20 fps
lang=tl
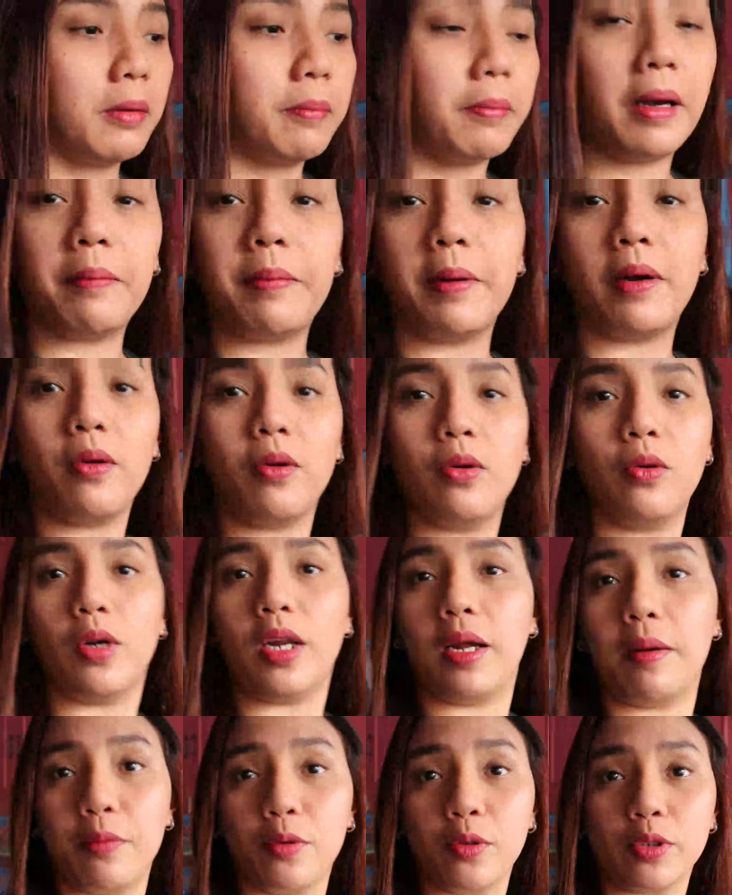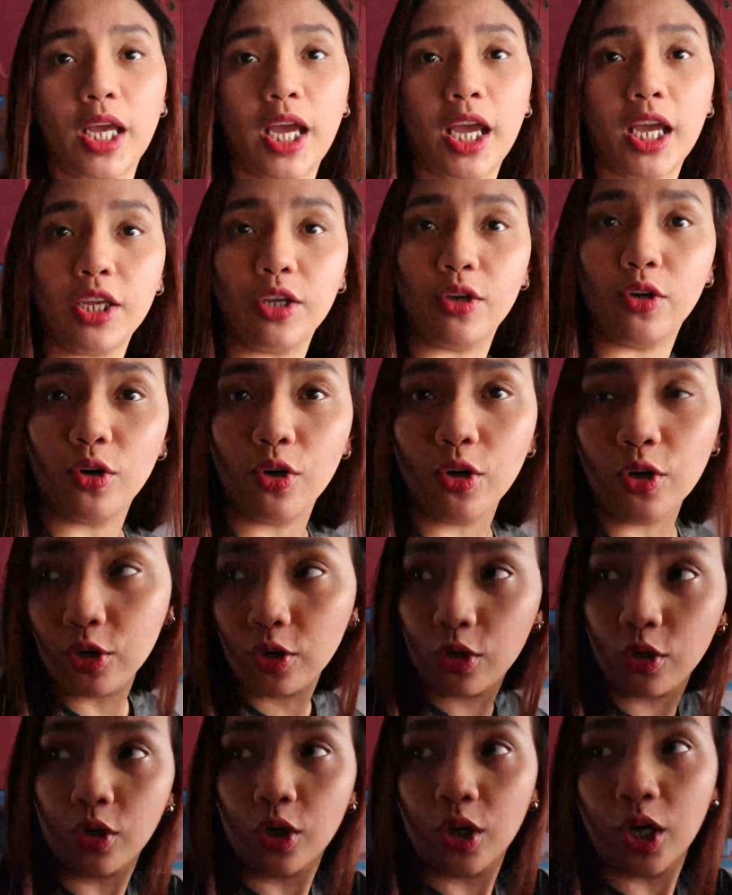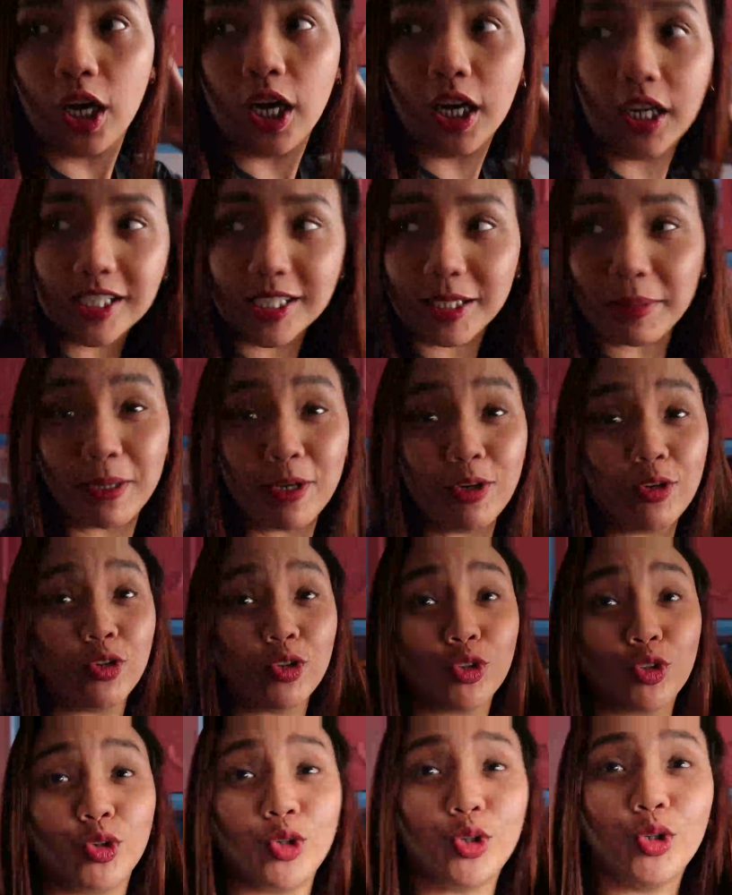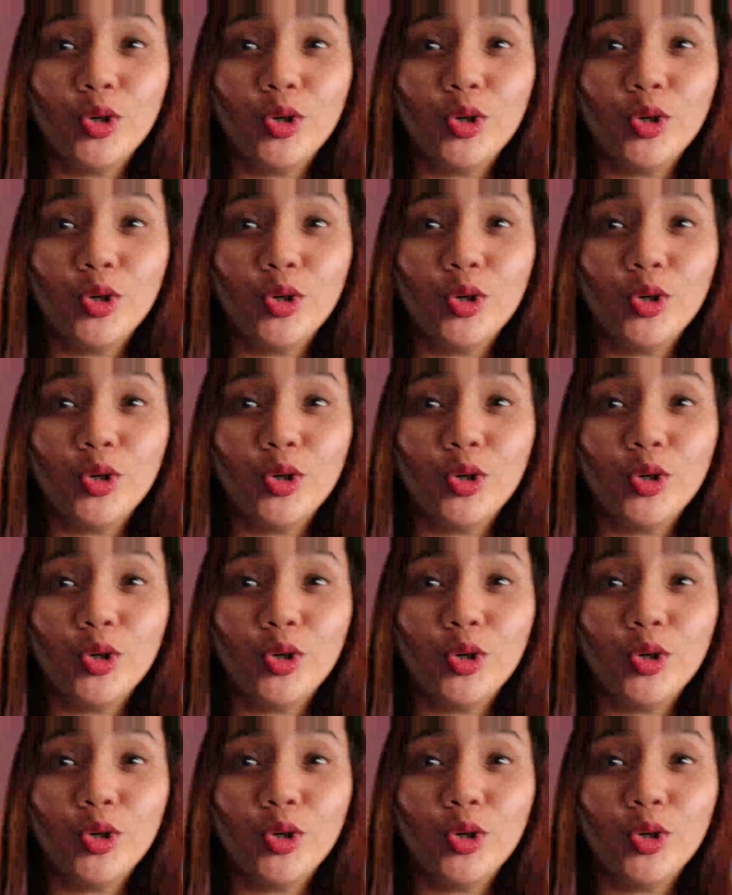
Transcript: magpapakulo lang po tayo hanggang sa maluto